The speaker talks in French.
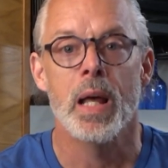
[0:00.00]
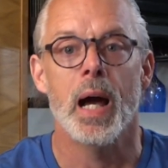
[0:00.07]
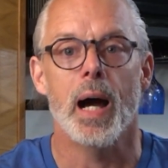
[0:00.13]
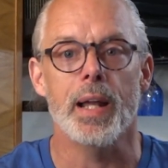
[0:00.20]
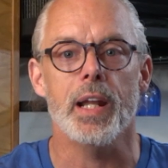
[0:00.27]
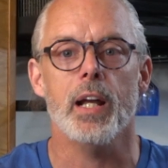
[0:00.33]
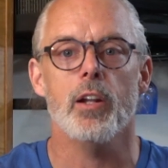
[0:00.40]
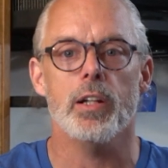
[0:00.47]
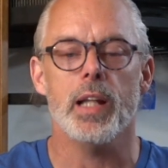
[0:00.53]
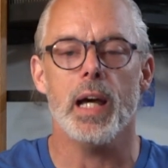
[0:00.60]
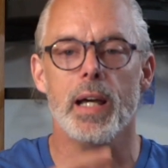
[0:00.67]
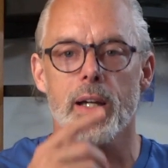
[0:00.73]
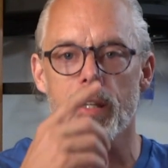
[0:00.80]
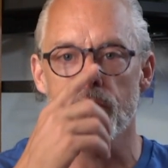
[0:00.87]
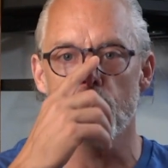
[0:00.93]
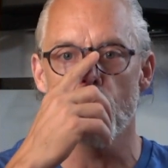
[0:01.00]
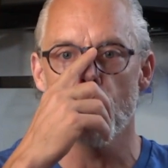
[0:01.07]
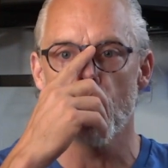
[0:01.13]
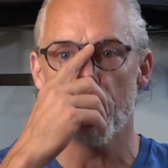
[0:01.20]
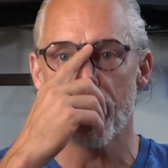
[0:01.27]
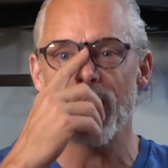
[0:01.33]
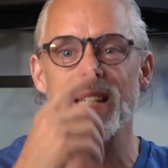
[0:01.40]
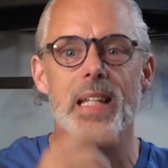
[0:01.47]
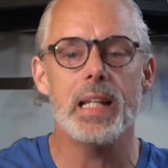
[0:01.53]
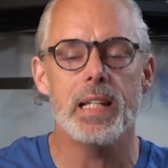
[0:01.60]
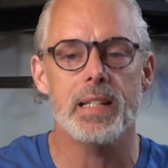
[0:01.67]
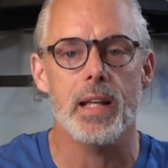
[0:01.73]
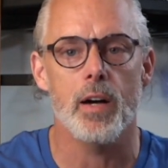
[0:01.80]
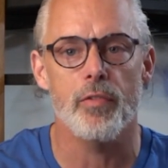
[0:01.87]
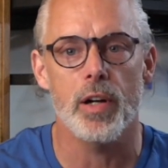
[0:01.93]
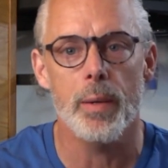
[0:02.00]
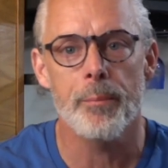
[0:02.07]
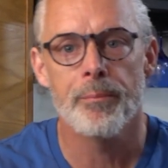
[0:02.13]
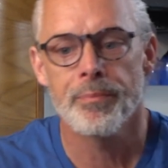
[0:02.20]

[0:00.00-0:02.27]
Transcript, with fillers: En Angleterre, ils veulent peser les enfants